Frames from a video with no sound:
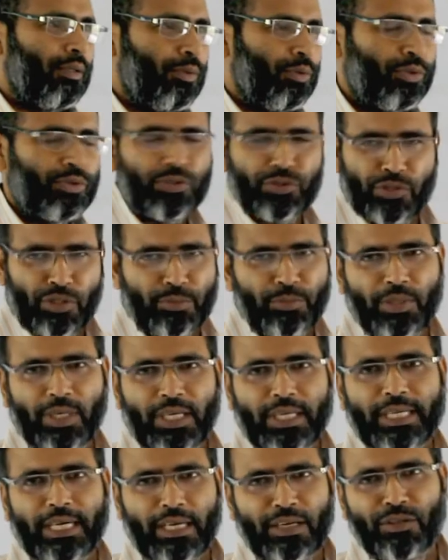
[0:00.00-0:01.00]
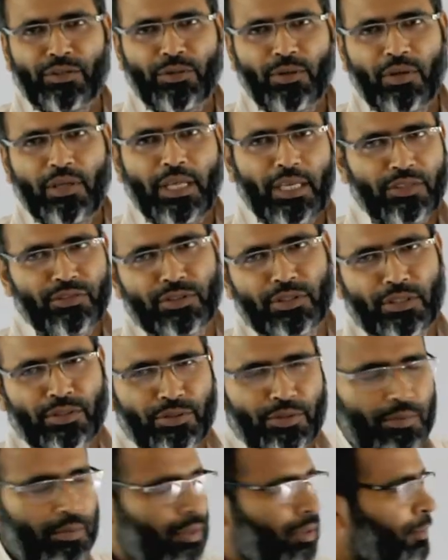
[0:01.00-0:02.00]
উচ্চ জন্মহারের কারণগুলো আলোচনা
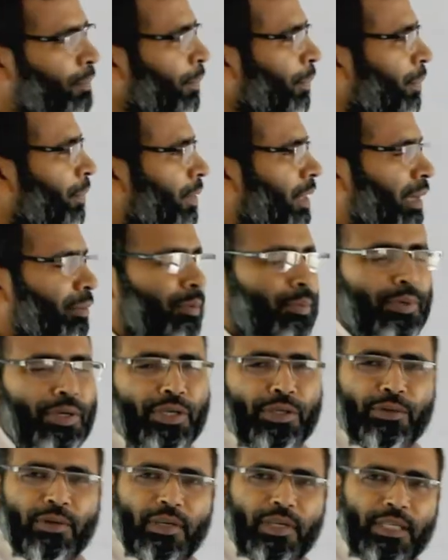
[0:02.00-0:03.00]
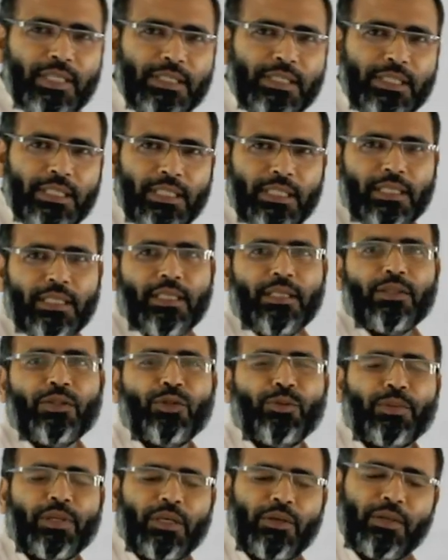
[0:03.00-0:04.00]
করব তো আমি পয়েন্টগুলো লিখছি
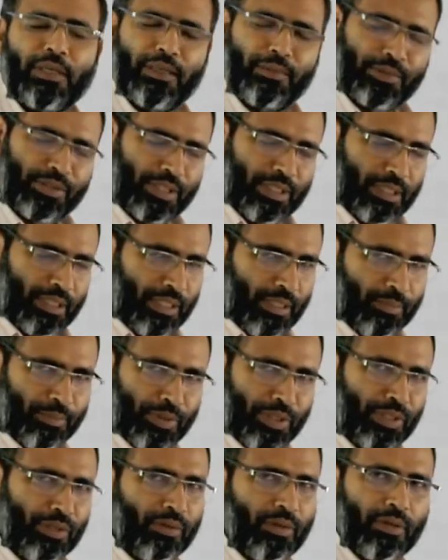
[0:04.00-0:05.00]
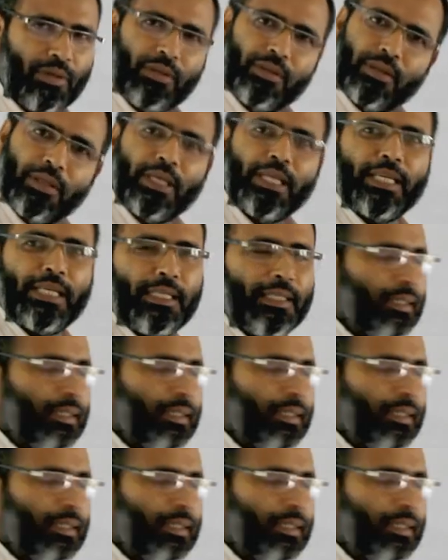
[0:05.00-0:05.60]
তোমরাও আমার সাথে পয়েন্টগুলো লিখে